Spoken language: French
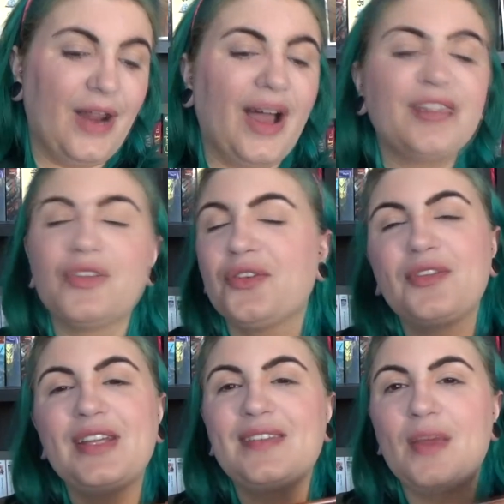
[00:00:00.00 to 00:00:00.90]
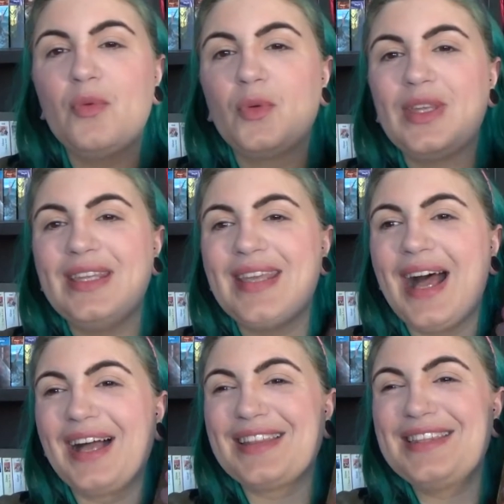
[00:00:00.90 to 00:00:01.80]
attention, vous êtes ébloui, il y
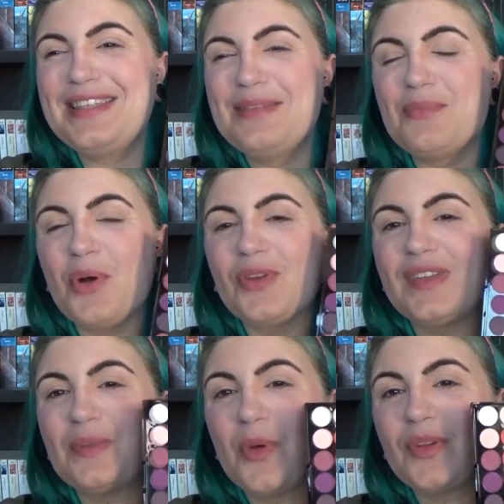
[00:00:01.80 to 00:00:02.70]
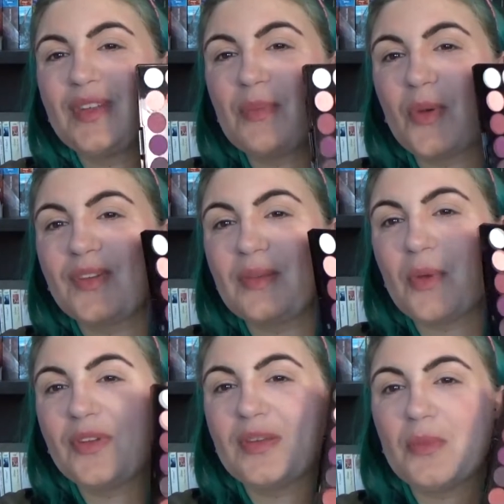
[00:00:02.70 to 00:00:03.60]
a un immense, immense, immense,
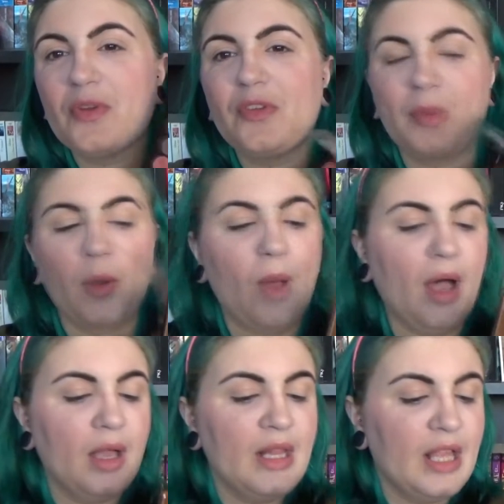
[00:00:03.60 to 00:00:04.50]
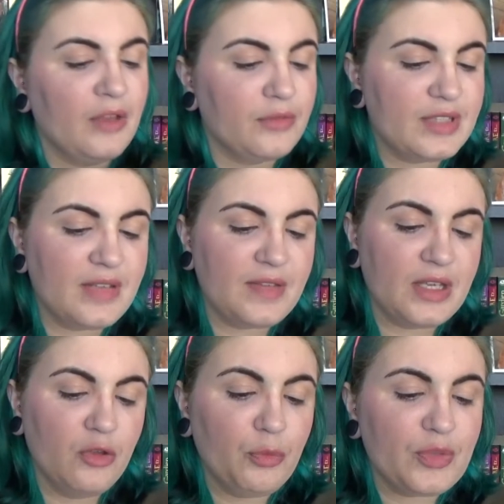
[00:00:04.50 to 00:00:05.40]
immense, immense miroir. Vous avez
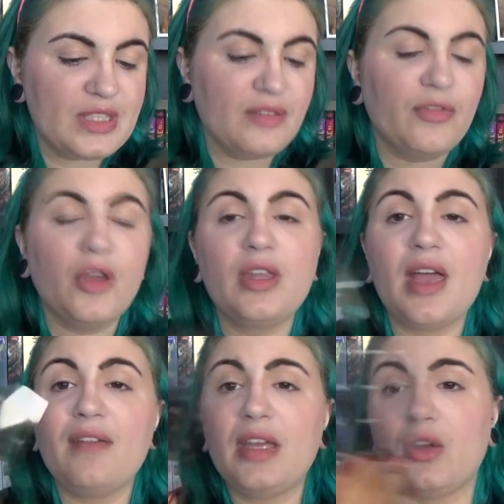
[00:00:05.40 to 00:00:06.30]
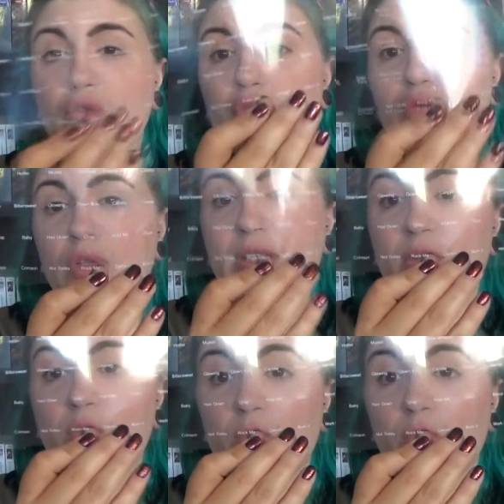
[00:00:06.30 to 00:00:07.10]
une petite feuille avec tous les noms